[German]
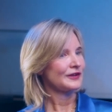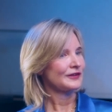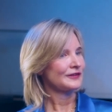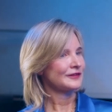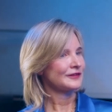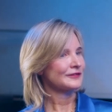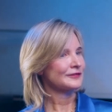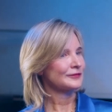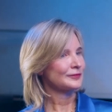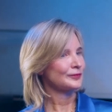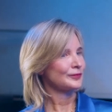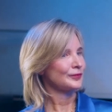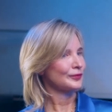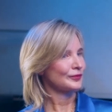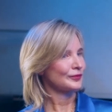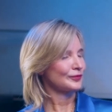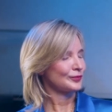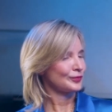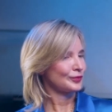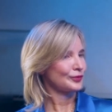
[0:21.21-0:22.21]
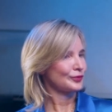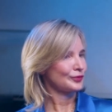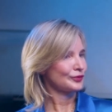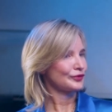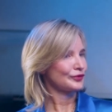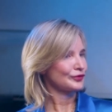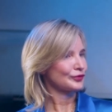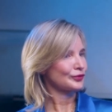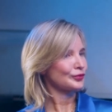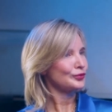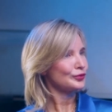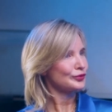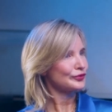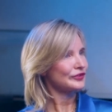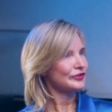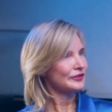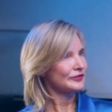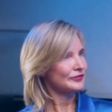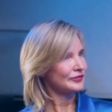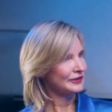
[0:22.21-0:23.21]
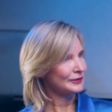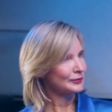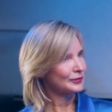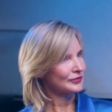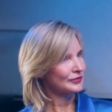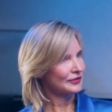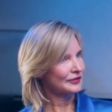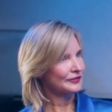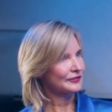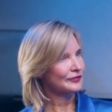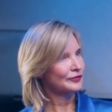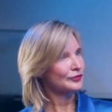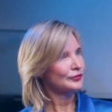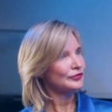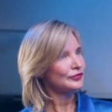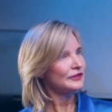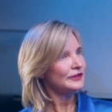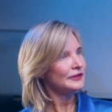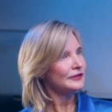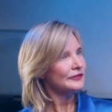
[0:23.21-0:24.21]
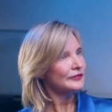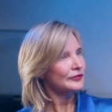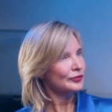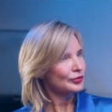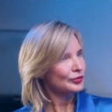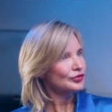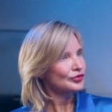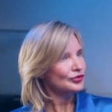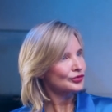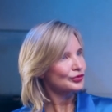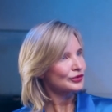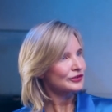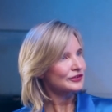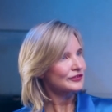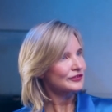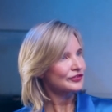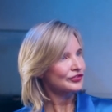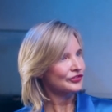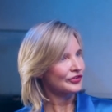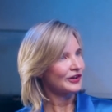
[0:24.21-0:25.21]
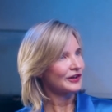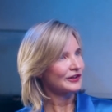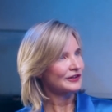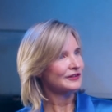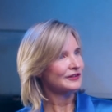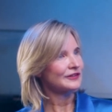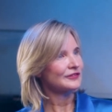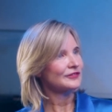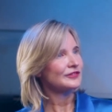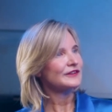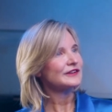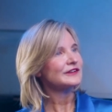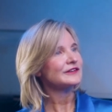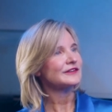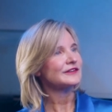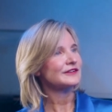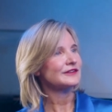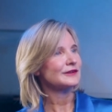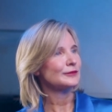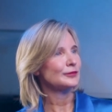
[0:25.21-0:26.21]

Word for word: Das Brustdrüsengewebe, was zu viel ist, rutscht durch das starke Gewicht in